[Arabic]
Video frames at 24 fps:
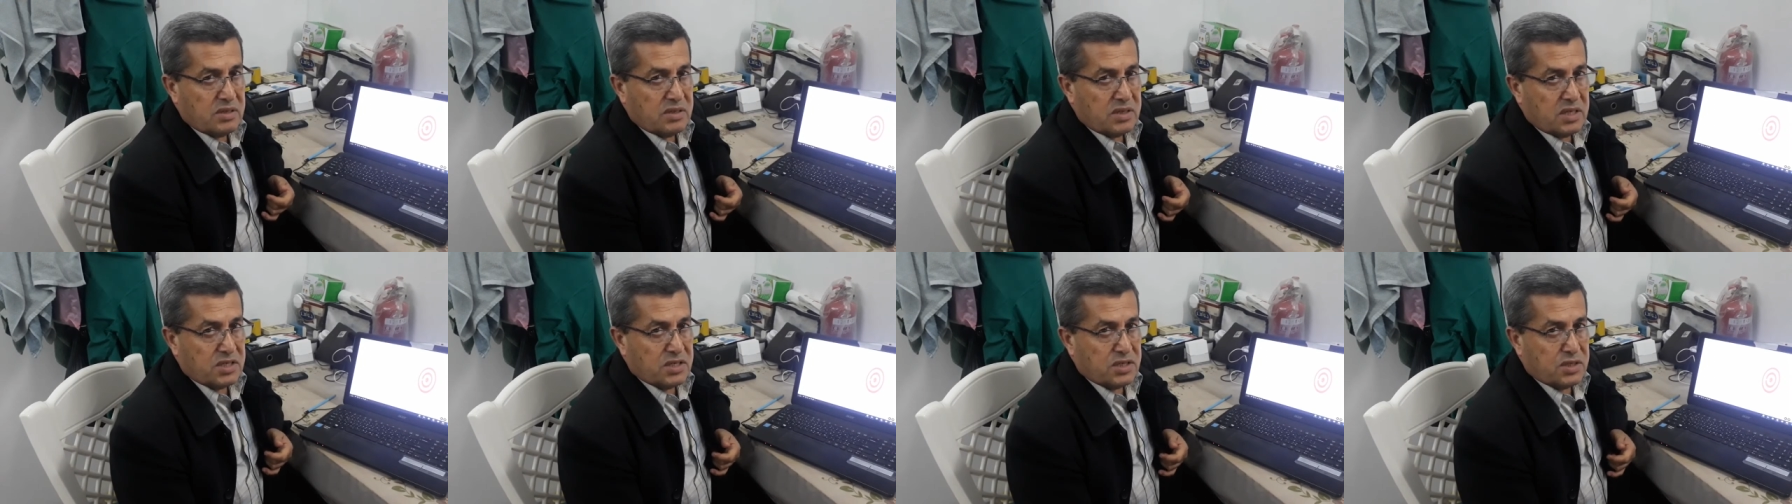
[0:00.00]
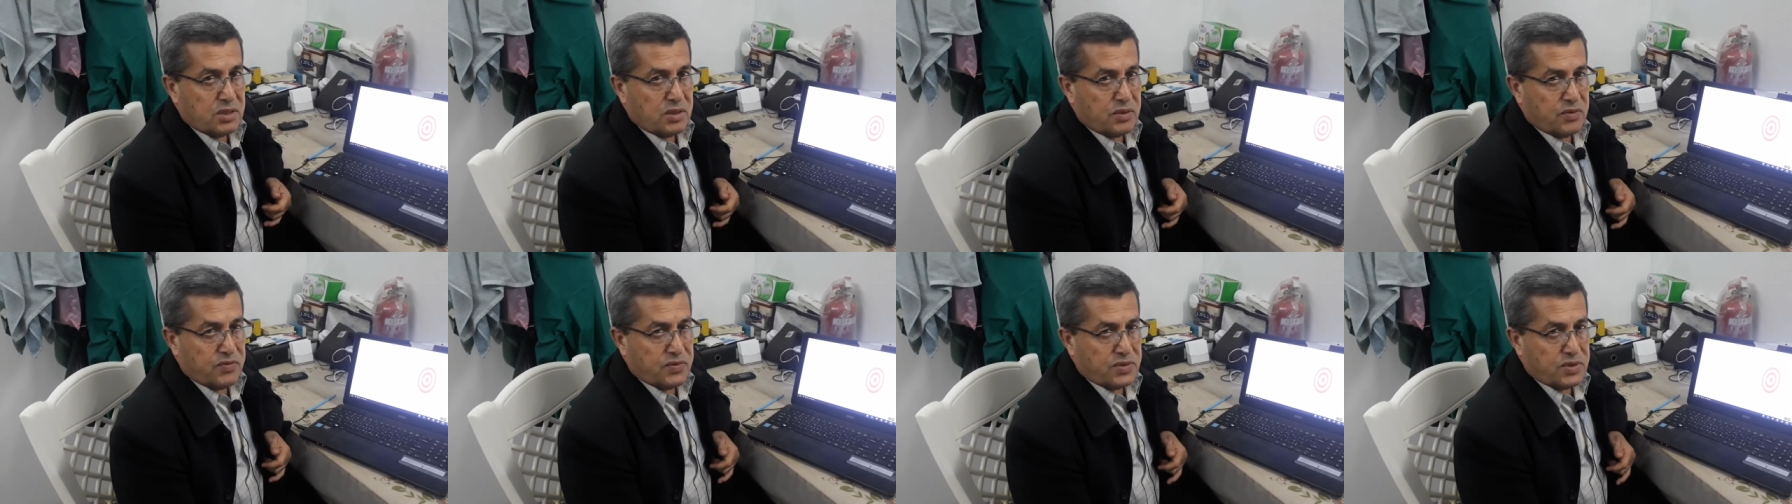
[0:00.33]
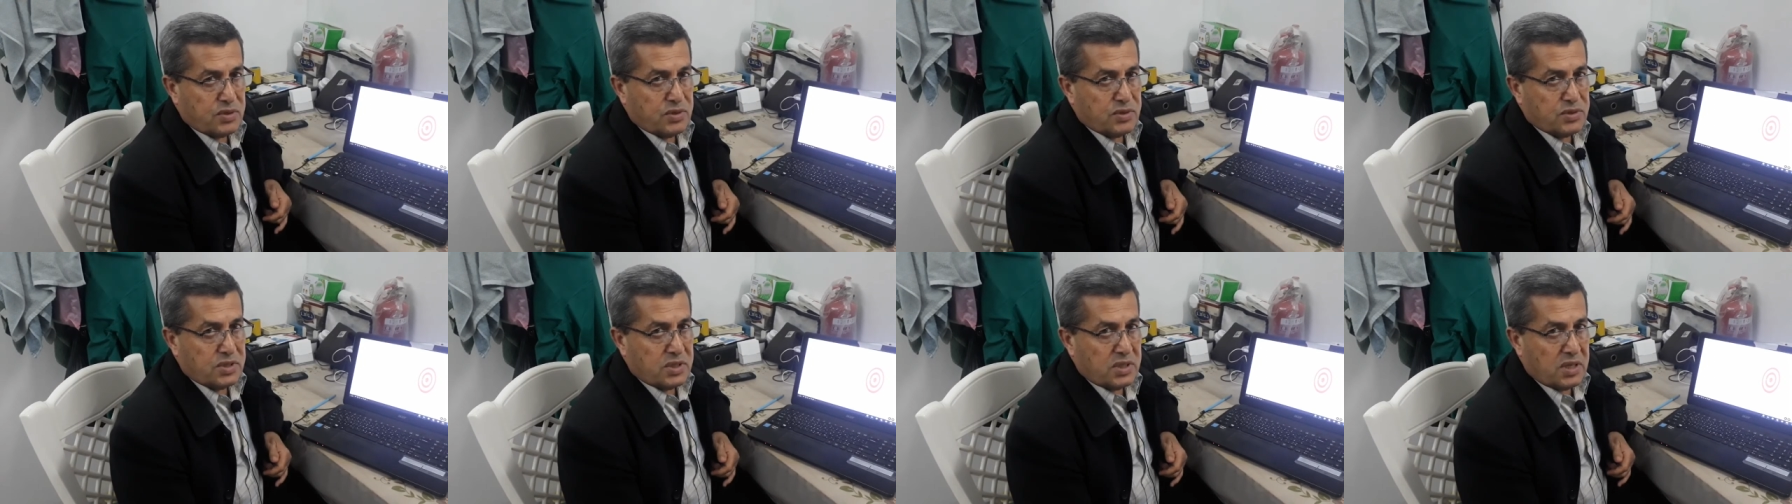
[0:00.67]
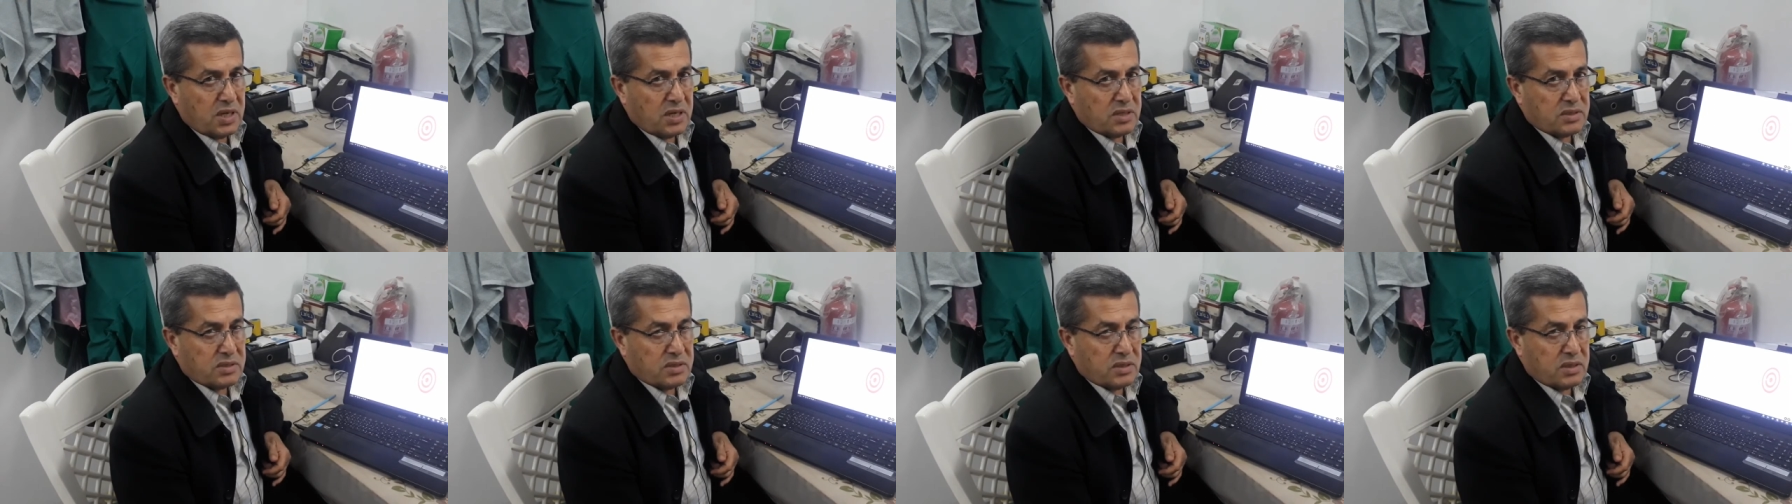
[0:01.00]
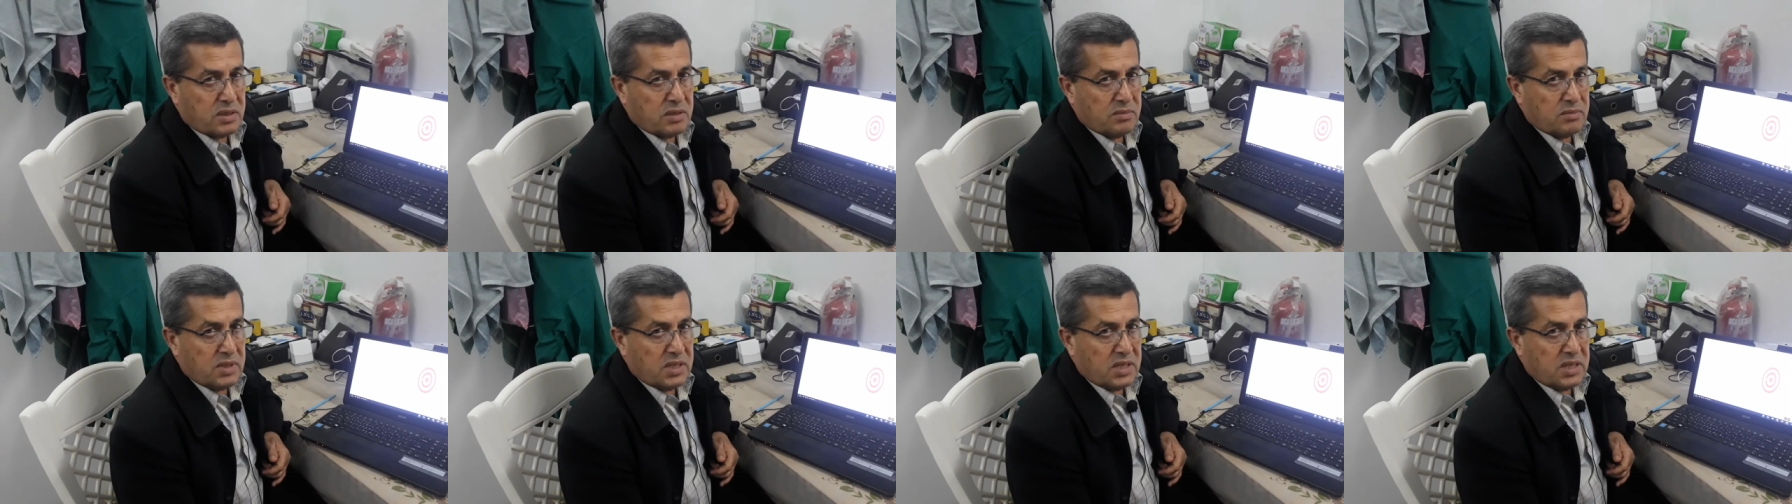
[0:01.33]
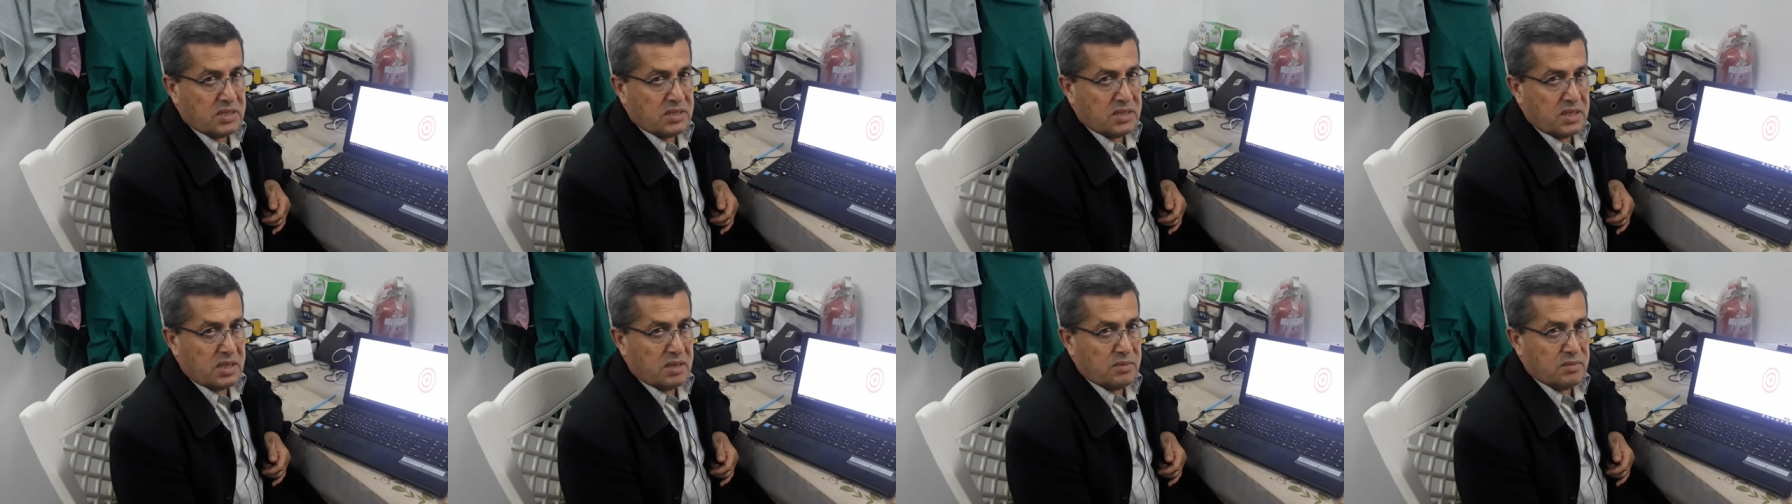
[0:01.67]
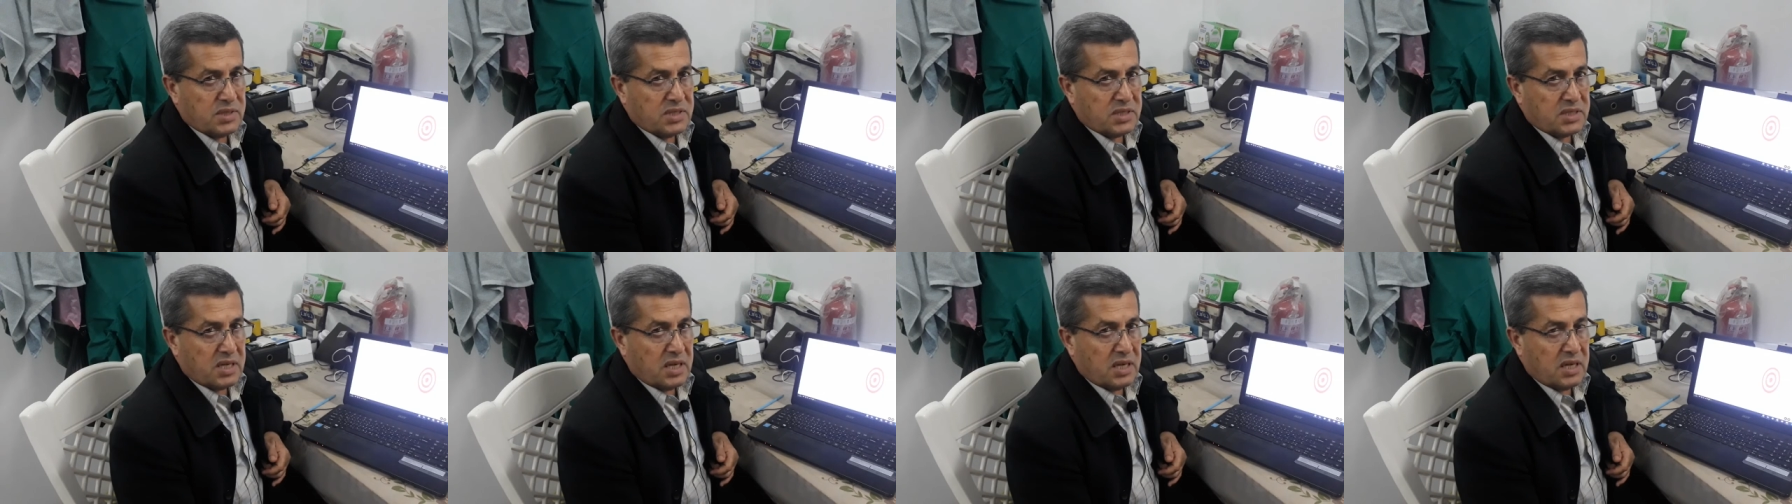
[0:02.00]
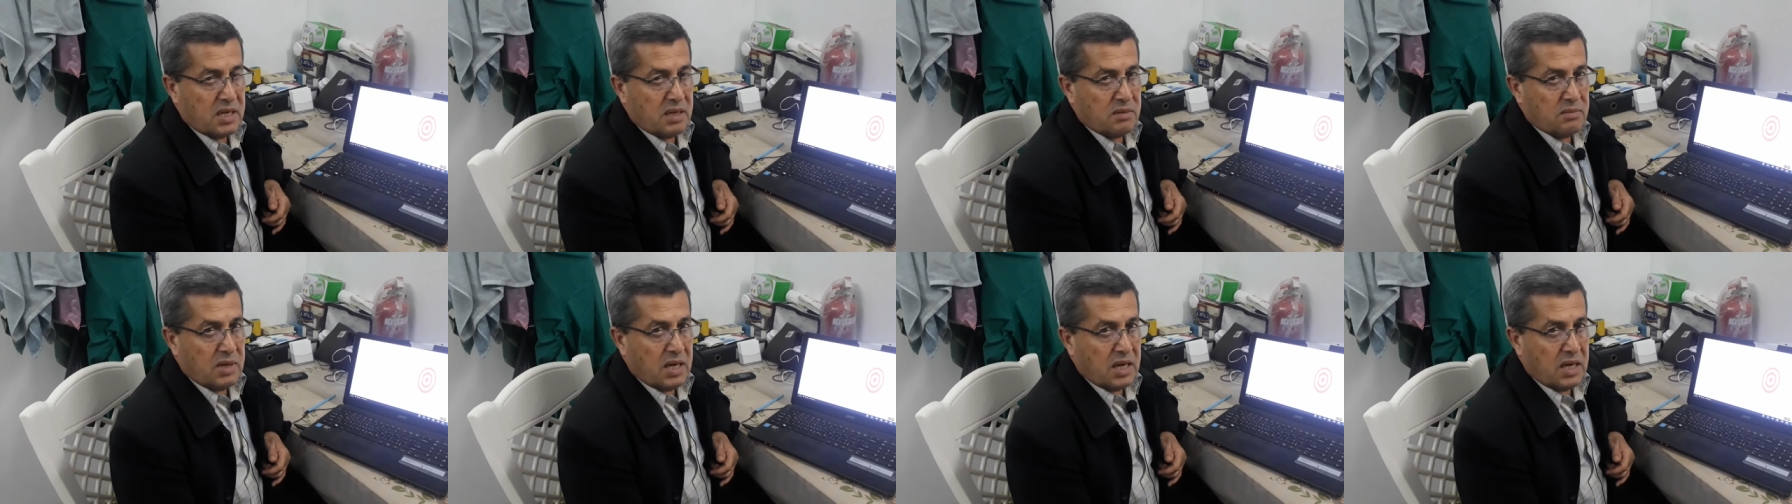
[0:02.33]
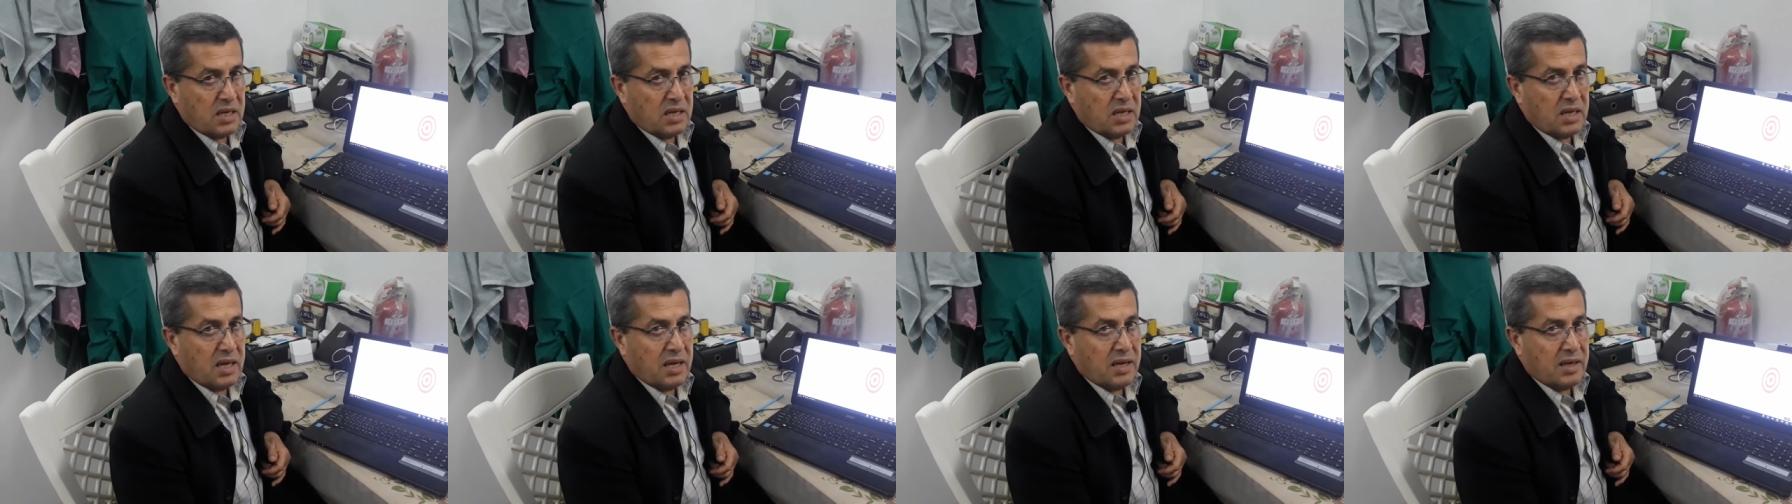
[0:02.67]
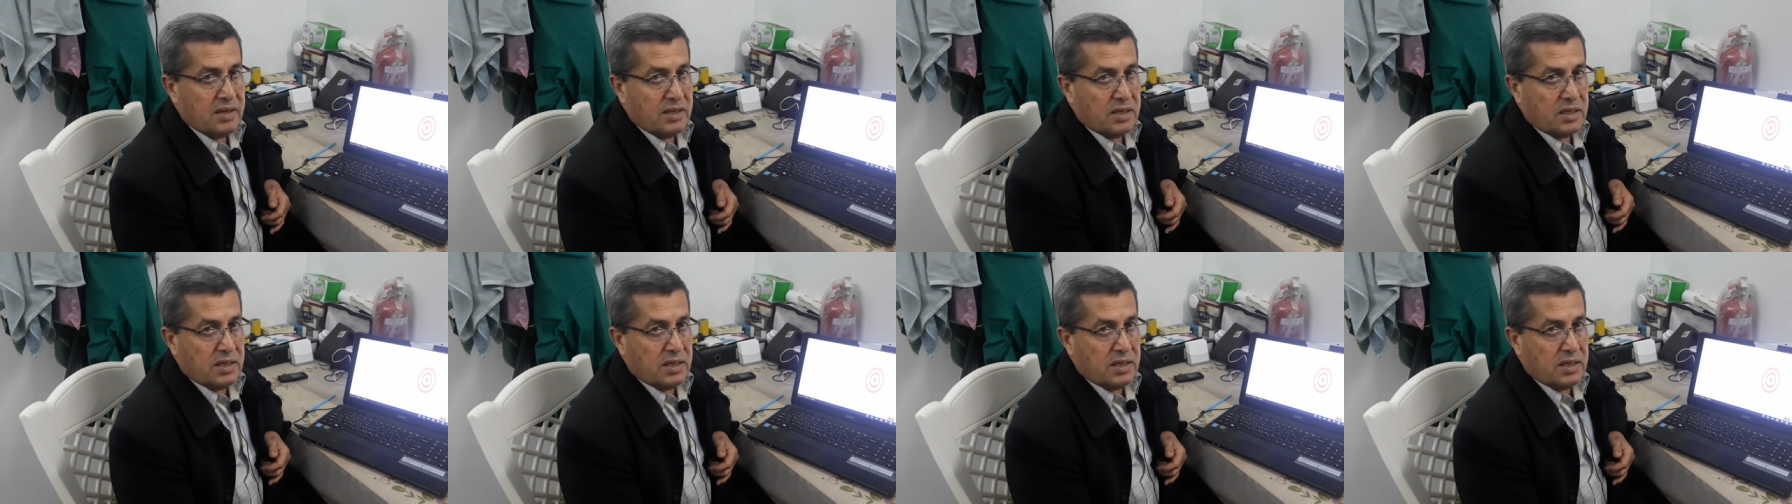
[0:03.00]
تشريح وفسيولوجي الأعصاب لا زال بنتكلم على